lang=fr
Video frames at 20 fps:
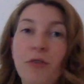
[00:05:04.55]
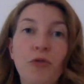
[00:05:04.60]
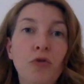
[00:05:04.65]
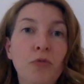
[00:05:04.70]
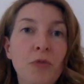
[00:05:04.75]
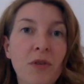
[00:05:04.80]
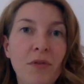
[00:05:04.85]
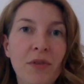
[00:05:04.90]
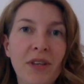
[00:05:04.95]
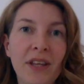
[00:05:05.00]

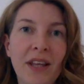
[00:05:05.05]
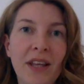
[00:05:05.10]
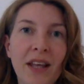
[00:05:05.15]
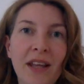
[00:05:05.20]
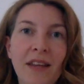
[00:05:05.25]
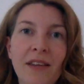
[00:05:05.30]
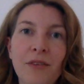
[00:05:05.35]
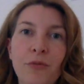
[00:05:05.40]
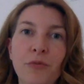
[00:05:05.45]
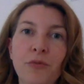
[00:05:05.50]
tous mes
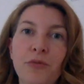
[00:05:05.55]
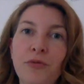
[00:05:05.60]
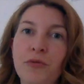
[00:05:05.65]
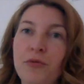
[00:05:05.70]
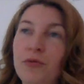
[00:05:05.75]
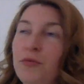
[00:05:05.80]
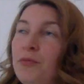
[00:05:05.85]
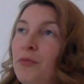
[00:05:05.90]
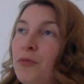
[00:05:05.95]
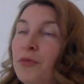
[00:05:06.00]
week-ends ou
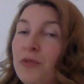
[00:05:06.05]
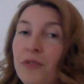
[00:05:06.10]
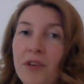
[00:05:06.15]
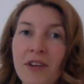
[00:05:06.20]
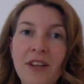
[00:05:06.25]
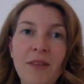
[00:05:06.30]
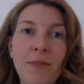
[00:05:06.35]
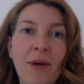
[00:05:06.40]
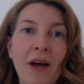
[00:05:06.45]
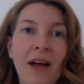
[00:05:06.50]
tout mon temps
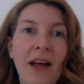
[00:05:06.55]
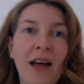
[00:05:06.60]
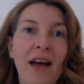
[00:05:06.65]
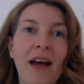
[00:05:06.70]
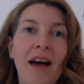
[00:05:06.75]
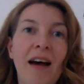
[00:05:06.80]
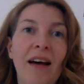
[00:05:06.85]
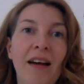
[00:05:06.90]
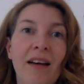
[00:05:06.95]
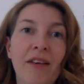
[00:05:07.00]
libre
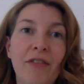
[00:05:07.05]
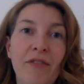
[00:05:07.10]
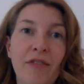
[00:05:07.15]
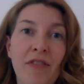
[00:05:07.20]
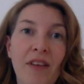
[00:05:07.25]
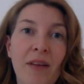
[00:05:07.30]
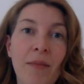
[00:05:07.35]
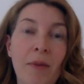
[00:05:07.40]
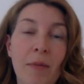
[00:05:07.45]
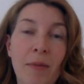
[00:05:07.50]
à
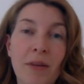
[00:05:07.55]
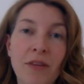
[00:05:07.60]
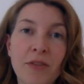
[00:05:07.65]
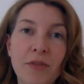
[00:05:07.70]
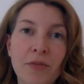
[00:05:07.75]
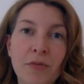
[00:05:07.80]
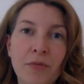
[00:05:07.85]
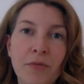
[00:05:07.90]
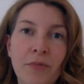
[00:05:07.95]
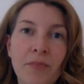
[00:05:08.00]
faire ma
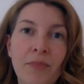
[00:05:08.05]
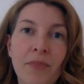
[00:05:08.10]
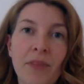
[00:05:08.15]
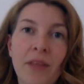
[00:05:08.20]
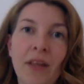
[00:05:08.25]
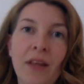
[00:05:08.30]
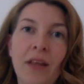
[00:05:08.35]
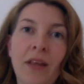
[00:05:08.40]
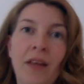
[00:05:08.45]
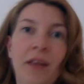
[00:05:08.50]
passion,
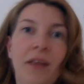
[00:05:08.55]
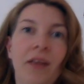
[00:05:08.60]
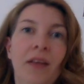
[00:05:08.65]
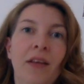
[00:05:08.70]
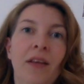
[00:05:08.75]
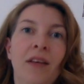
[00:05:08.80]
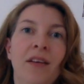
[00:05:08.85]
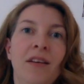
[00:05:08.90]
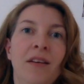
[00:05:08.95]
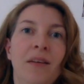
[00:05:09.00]

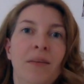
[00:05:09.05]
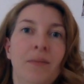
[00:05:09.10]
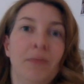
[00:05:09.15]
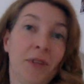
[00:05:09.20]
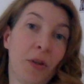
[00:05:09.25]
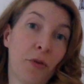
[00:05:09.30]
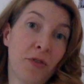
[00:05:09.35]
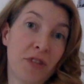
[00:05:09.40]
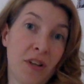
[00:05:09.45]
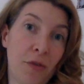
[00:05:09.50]

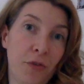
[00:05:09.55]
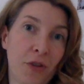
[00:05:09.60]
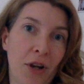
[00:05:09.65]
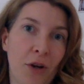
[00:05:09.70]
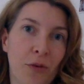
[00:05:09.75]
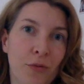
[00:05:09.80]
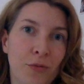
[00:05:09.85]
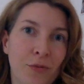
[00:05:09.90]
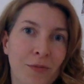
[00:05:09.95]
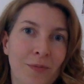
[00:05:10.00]
que ça vaudra
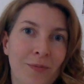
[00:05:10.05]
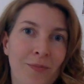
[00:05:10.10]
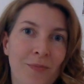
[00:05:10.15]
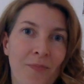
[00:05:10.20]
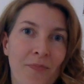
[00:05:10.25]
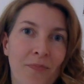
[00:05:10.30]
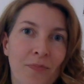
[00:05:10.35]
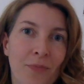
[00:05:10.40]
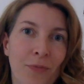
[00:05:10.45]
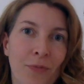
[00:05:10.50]
le coup.
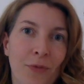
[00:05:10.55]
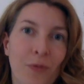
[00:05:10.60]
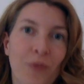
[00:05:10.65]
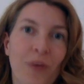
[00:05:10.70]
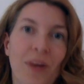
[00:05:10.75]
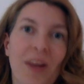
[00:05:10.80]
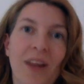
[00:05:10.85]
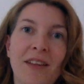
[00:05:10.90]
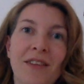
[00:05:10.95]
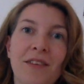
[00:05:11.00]
Donc
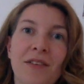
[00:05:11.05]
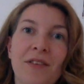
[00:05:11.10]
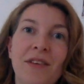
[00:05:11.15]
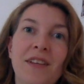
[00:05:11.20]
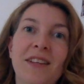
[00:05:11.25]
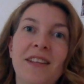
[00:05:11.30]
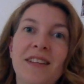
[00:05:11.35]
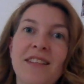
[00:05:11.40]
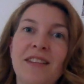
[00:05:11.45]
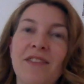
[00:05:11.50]
voilà, donc
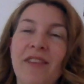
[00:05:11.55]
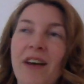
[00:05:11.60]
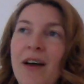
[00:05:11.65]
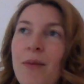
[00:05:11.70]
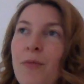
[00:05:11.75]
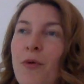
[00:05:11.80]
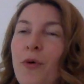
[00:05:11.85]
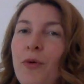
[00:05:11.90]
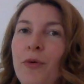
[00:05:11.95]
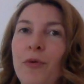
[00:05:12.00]
l'idée c'est
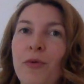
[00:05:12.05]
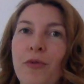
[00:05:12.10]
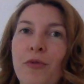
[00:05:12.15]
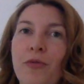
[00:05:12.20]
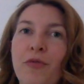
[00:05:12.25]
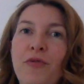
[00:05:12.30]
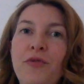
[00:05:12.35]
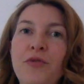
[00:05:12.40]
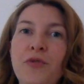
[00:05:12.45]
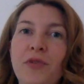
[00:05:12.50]
vraiment de
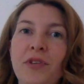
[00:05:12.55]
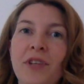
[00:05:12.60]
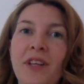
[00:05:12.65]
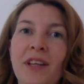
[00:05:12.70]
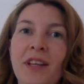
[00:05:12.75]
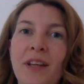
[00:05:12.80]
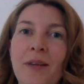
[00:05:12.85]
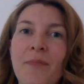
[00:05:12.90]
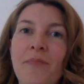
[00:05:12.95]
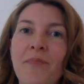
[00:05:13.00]

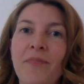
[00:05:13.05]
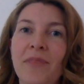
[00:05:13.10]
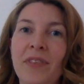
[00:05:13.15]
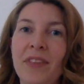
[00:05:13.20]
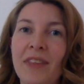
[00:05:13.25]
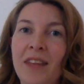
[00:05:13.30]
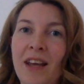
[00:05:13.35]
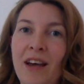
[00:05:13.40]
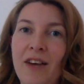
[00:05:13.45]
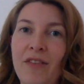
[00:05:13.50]
fusionner
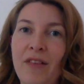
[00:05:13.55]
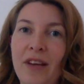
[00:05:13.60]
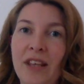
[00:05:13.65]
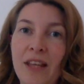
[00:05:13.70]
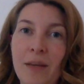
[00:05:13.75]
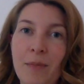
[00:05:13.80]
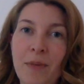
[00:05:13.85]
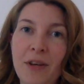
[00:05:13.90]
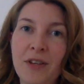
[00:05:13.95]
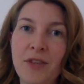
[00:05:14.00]
travail
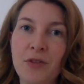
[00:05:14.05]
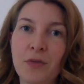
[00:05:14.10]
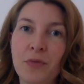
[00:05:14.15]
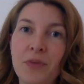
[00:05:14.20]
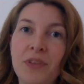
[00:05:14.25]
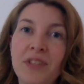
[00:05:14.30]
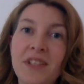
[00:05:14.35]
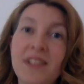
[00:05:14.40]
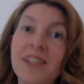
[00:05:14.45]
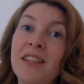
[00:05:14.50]
et passion,
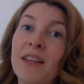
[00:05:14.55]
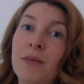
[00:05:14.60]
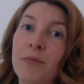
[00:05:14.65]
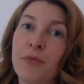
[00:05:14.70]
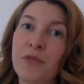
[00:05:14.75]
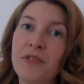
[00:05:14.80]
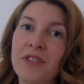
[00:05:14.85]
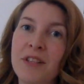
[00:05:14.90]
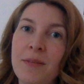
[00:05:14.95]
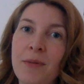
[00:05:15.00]
et si c'est
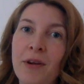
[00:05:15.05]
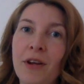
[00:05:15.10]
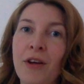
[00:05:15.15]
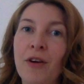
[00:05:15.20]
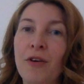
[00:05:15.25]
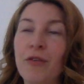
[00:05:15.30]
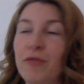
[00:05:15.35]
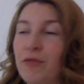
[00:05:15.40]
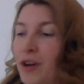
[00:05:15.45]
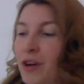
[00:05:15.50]
impossible,
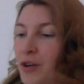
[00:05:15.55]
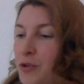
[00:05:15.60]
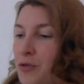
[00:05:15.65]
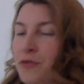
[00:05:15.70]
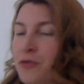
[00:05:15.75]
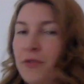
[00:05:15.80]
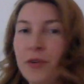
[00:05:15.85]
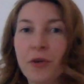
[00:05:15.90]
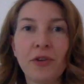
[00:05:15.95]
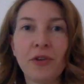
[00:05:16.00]
voir
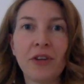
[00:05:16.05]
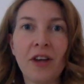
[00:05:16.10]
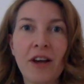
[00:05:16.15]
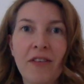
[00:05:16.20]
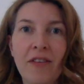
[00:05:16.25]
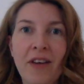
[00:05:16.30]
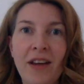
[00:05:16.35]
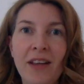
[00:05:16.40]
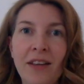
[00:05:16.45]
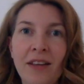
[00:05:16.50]
juste votre
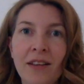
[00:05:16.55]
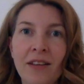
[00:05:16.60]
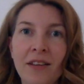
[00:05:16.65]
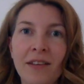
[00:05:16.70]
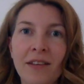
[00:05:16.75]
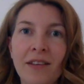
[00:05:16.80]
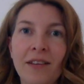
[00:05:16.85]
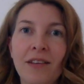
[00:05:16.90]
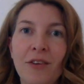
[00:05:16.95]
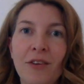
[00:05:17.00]
travail
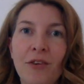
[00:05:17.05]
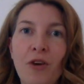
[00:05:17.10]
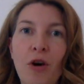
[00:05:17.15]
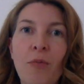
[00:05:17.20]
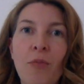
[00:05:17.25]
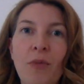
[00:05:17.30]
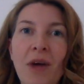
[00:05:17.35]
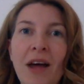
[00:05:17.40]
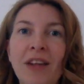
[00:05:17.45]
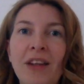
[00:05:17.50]

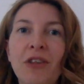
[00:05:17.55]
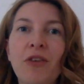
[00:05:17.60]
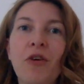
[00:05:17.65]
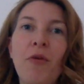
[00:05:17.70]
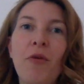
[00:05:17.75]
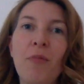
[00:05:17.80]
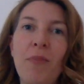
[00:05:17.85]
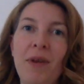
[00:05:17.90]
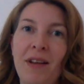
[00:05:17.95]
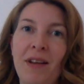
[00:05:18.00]
comme un
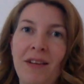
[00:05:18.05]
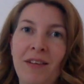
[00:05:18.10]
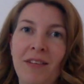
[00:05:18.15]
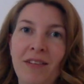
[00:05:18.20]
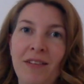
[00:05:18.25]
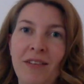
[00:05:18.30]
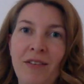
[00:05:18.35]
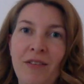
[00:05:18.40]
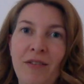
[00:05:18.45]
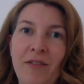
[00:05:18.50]
tremplin
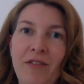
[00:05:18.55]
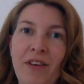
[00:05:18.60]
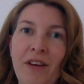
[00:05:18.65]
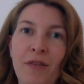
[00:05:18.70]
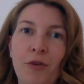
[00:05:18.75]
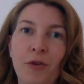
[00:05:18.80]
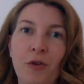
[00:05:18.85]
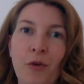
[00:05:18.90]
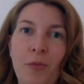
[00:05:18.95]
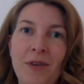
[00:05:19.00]
vers
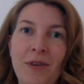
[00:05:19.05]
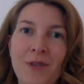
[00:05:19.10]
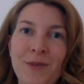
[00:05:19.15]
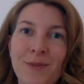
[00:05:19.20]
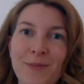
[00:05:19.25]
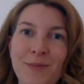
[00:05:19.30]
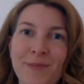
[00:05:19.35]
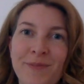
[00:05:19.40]
votre passion.